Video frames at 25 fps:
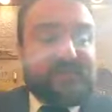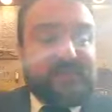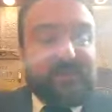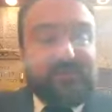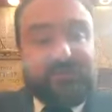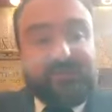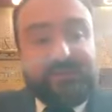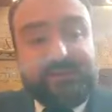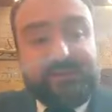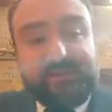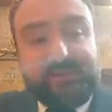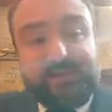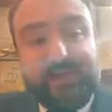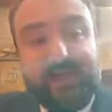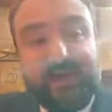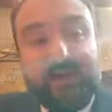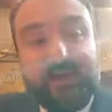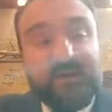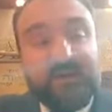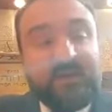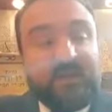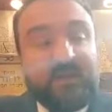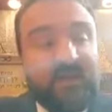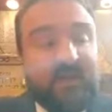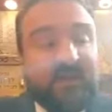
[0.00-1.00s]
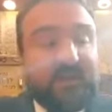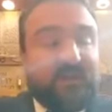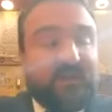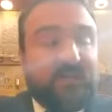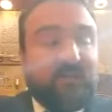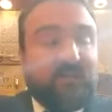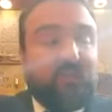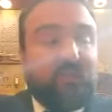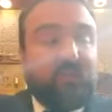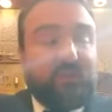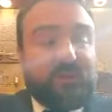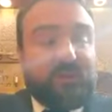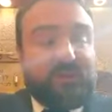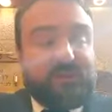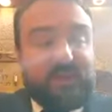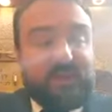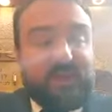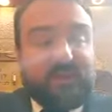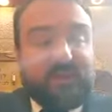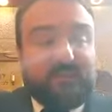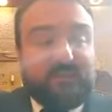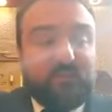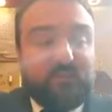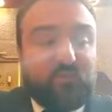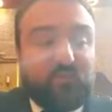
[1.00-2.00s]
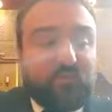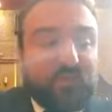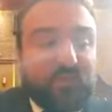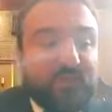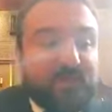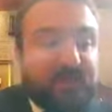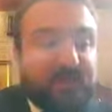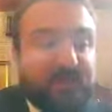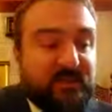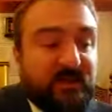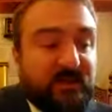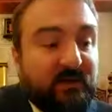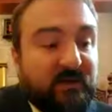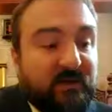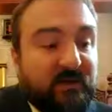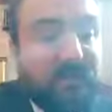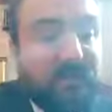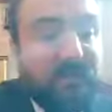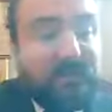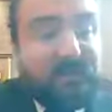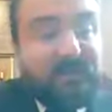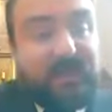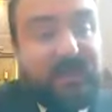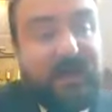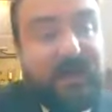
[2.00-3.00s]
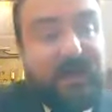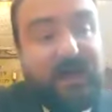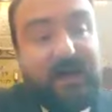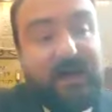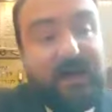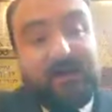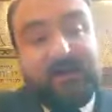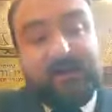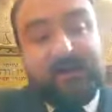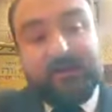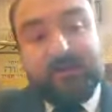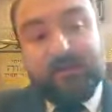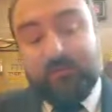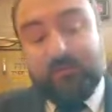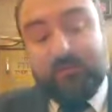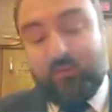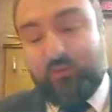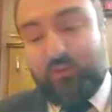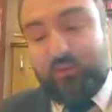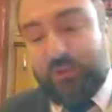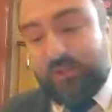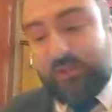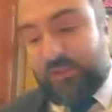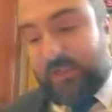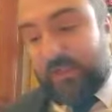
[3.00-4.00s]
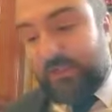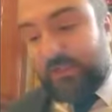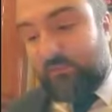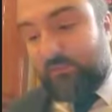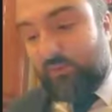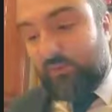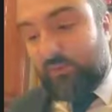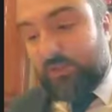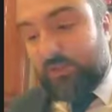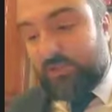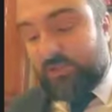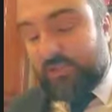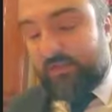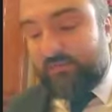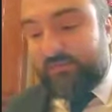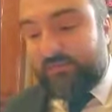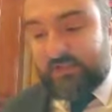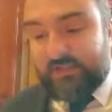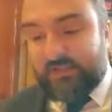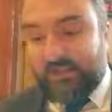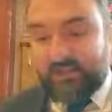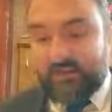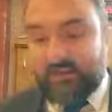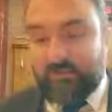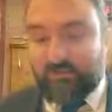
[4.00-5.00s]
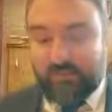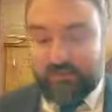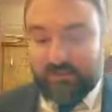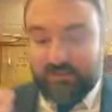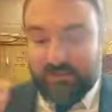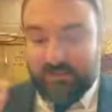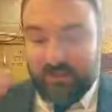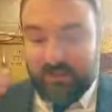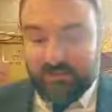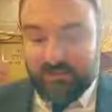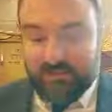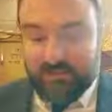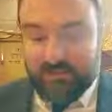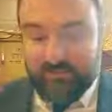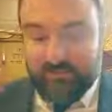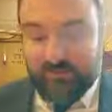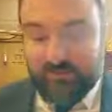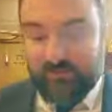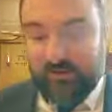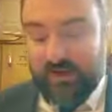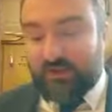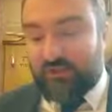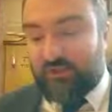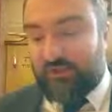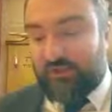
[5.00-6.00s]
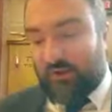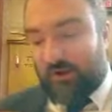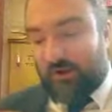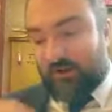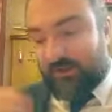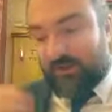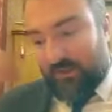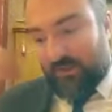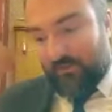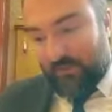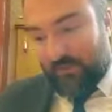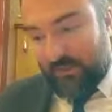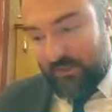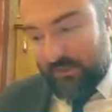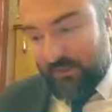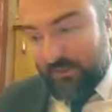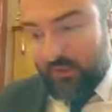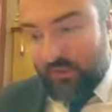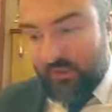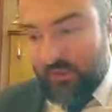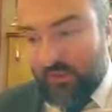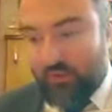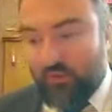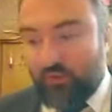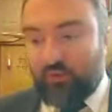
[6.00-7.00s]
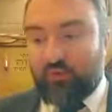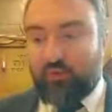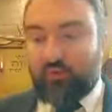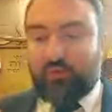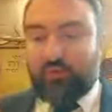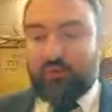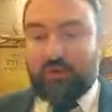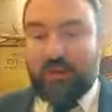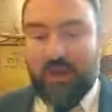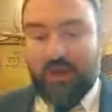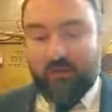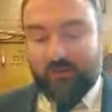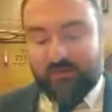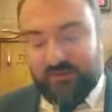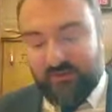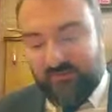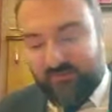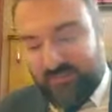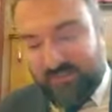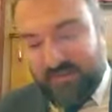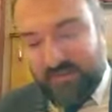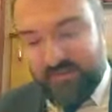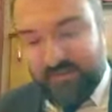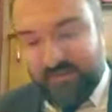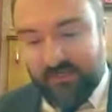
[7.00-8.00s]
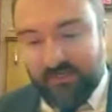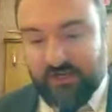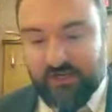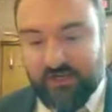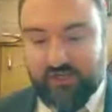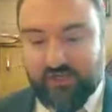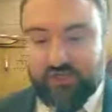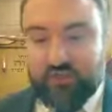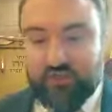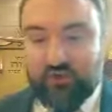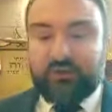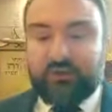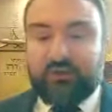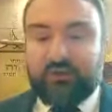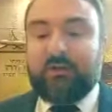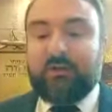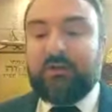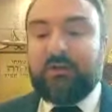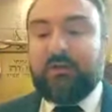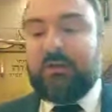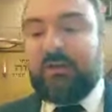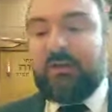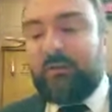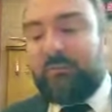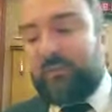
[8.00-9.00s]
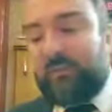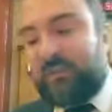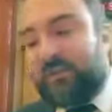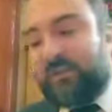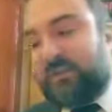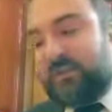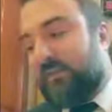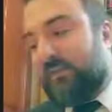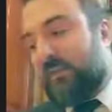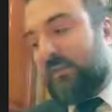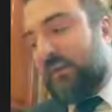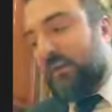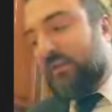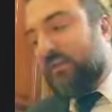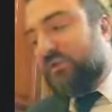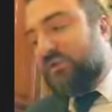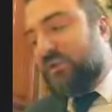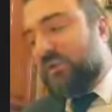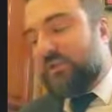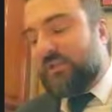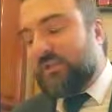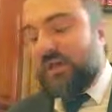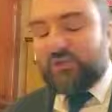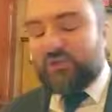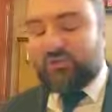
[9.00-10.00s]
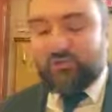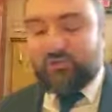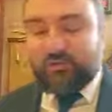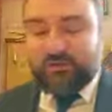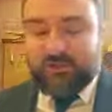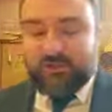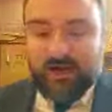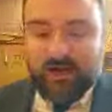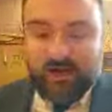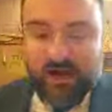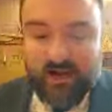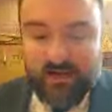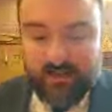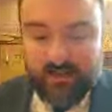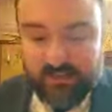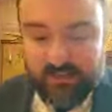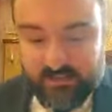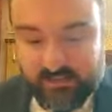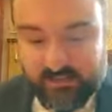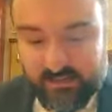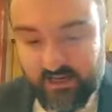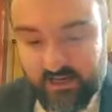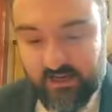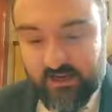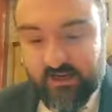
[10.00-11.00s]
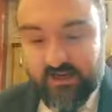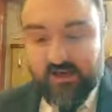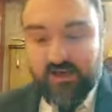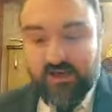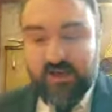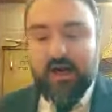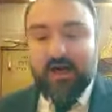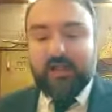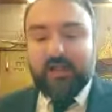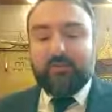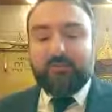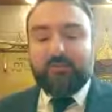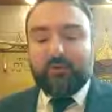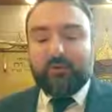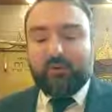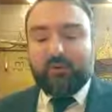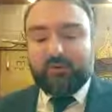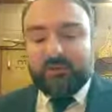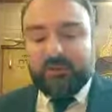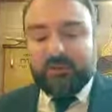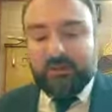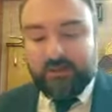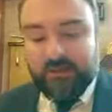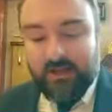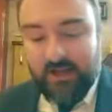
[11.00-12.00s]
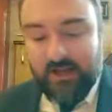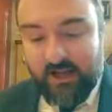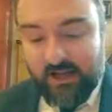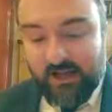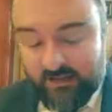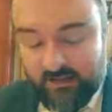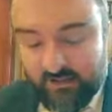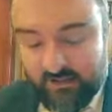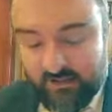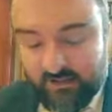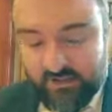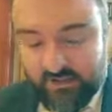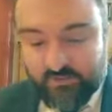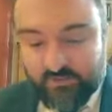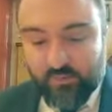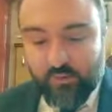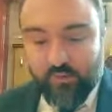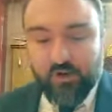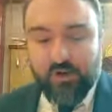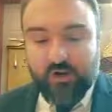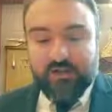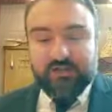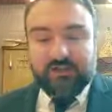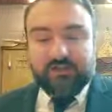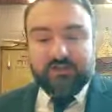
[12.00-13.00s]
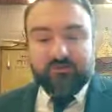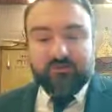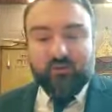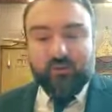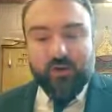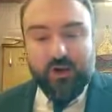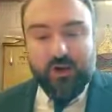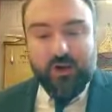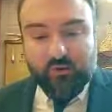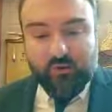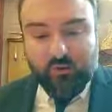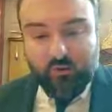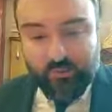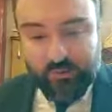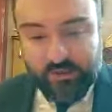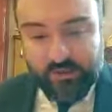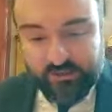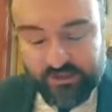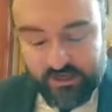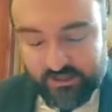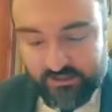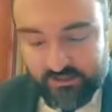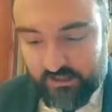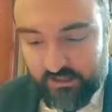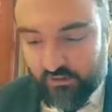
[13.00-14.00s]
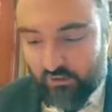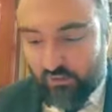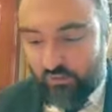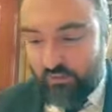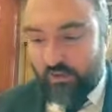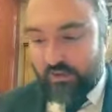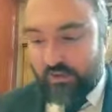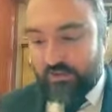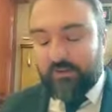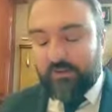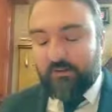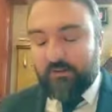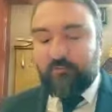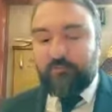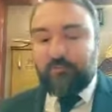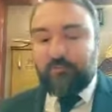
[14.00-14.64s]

Софистика – это мудрость ради мудрости, да, мудрость ради мудрости. Нам всегда не, да, не забывать, что когда мы углубляемся в всякие расчеты, противоречия, да, что есть какая-то цель, а не просто, да, спор ради спора, аргумент ради аргумента.